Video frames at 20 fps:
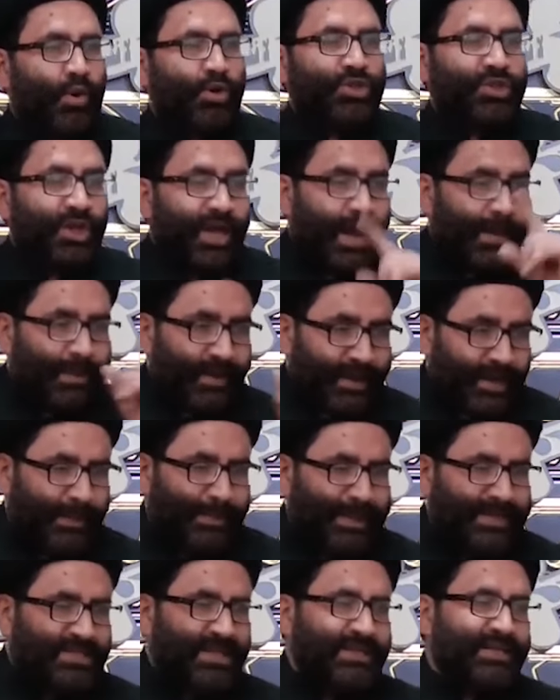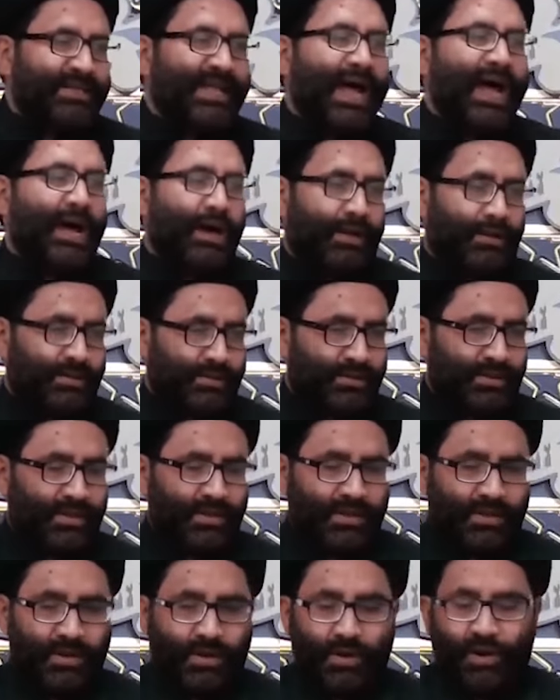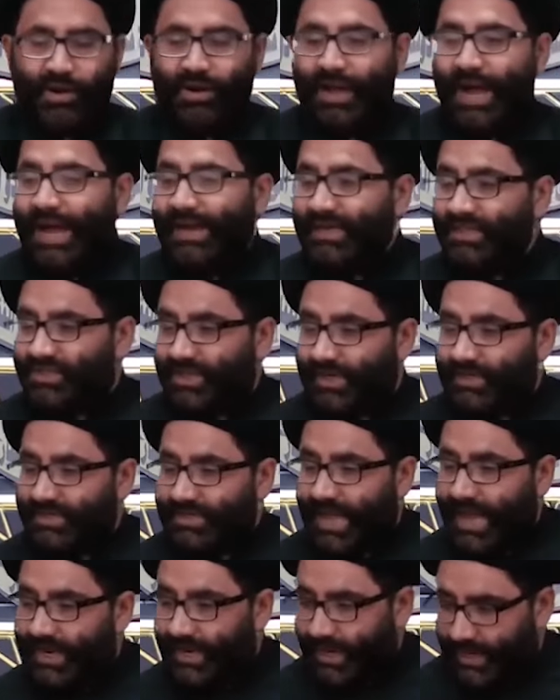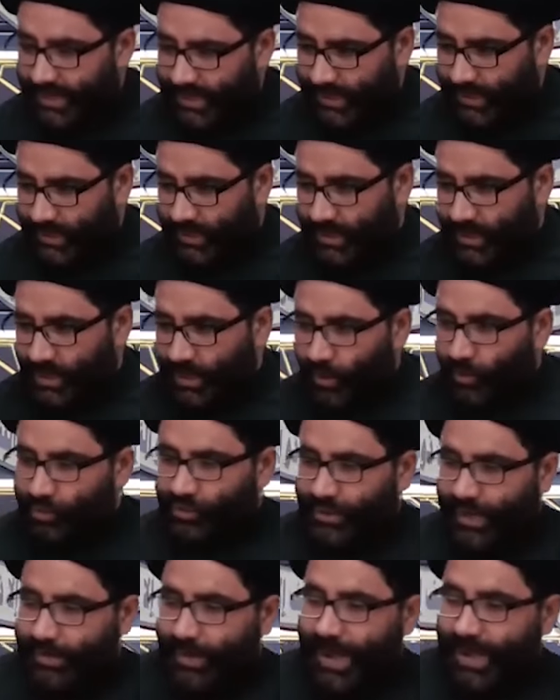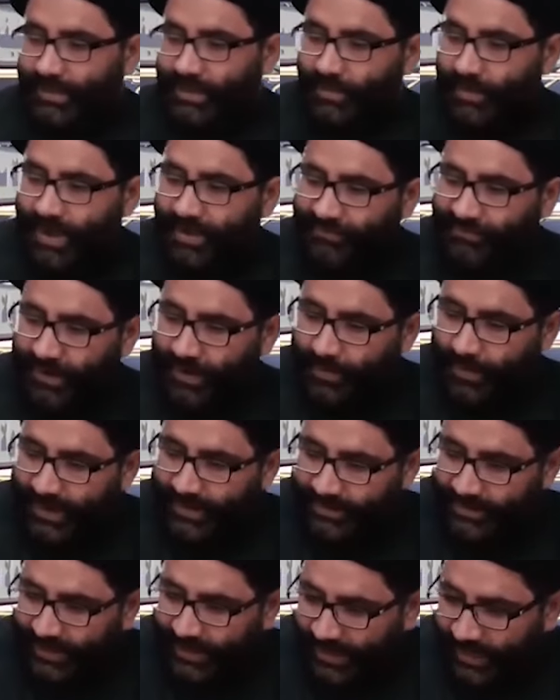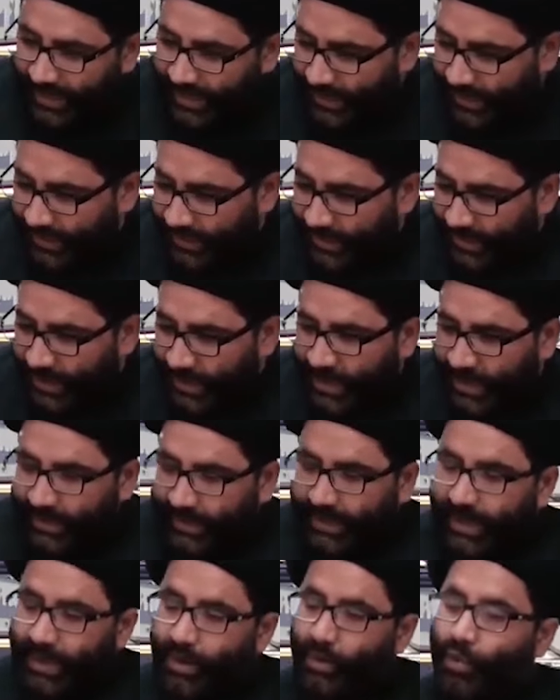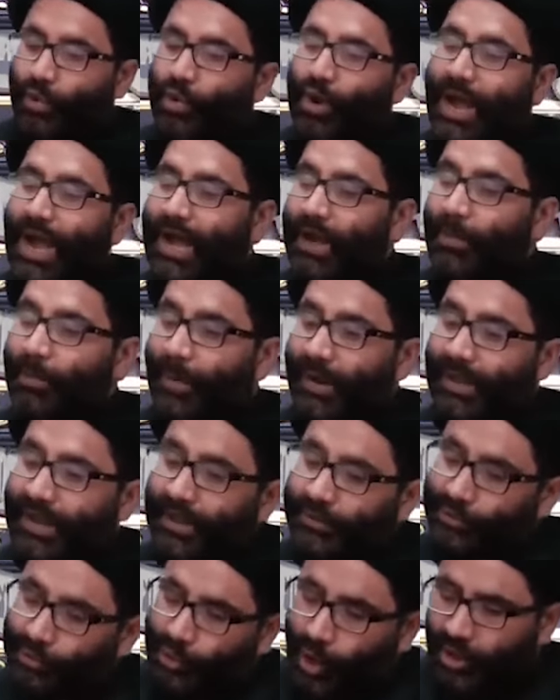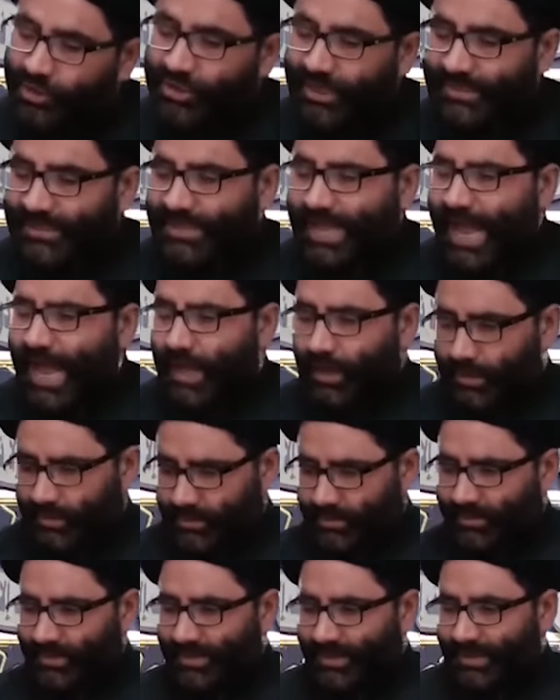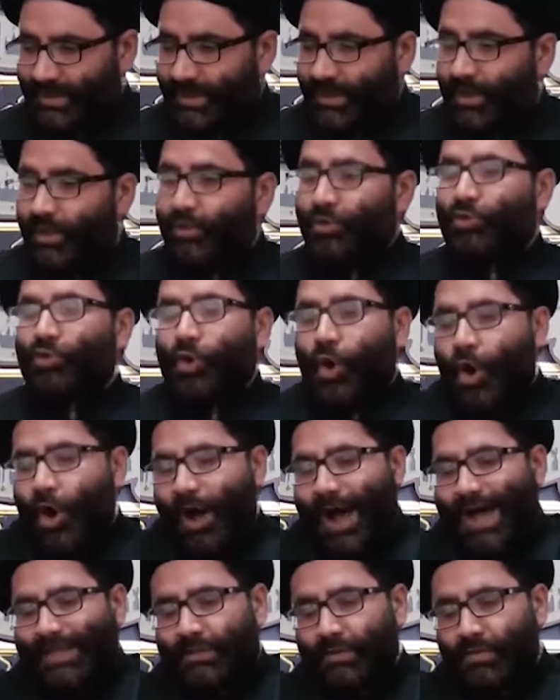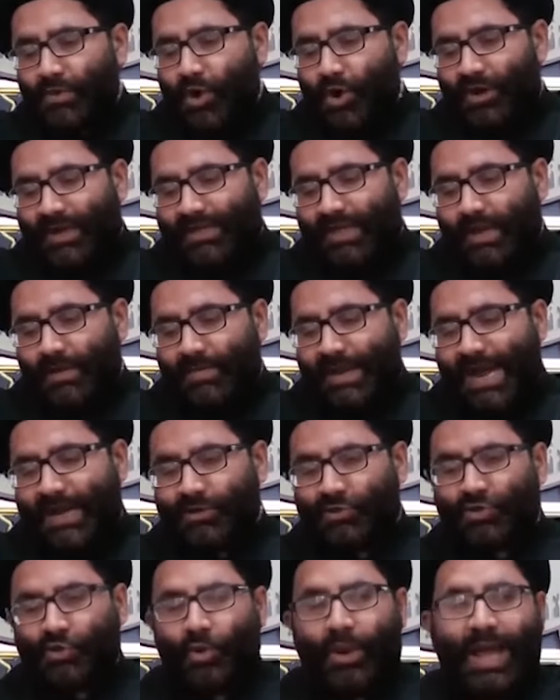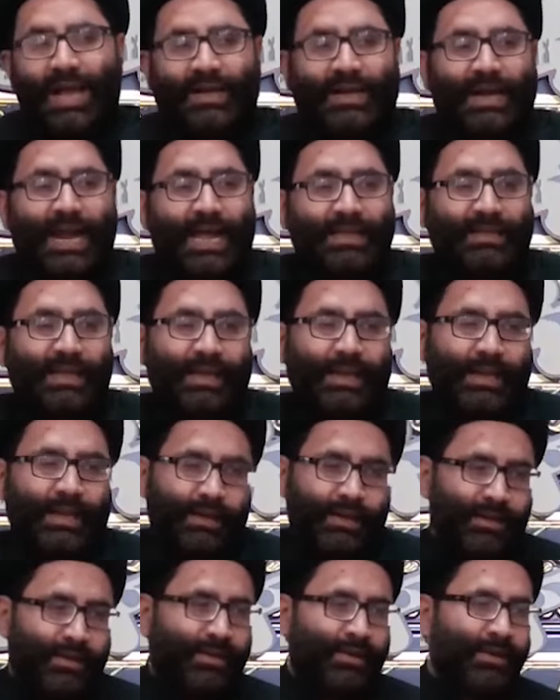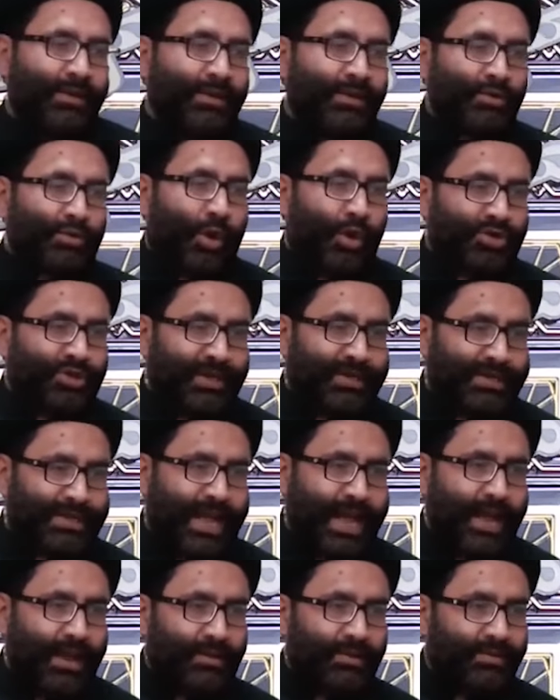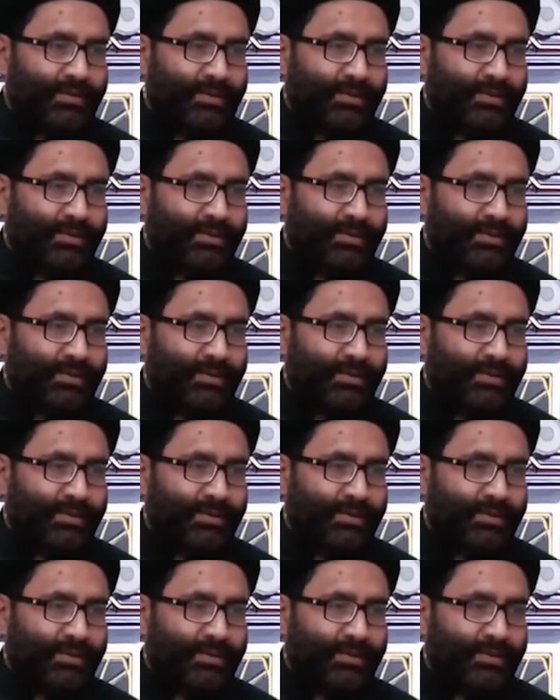खुशखबरी पे सजदा और खाली सजदा नहीं उसके बाद इमाम फरमाते हैं कि कुरान पढ़े तो सजदा दो आदमियों के दरमियान सुलह करा दी तो सजदा